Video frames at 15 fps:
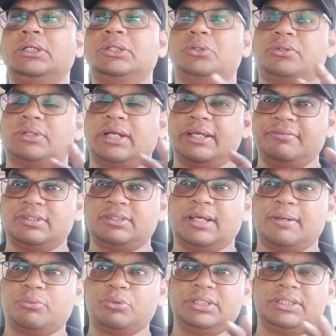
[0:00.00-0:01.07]
तो ड्राइवर्स
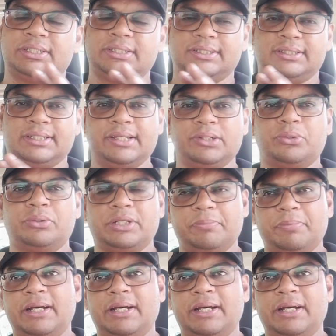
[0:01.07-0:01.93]
आपको नीचे जैसे हाई कोर्ट की